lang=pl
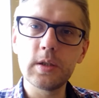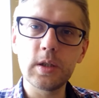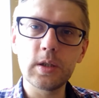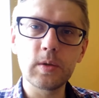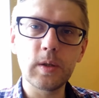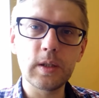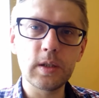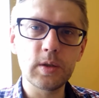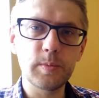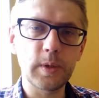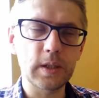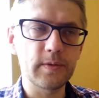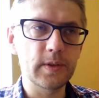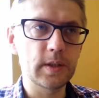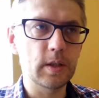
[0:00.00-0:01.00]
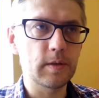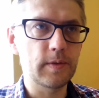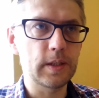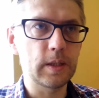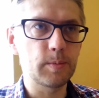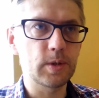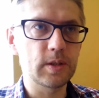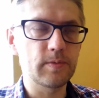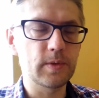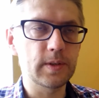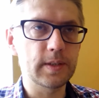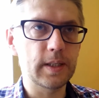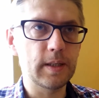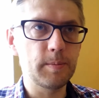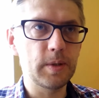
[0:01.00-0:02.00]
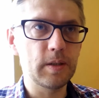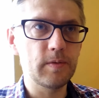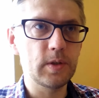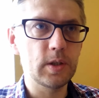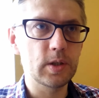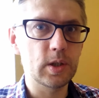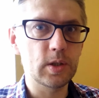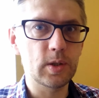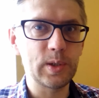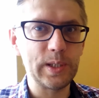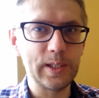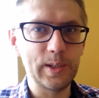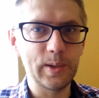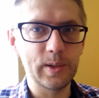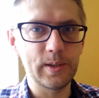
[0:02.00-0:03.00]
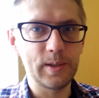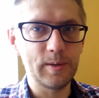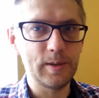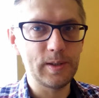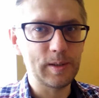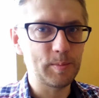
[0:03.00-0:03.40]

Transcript: rzecz, która też była kwestionowana przez WCA, mianowicie, że Tonia nie, nie,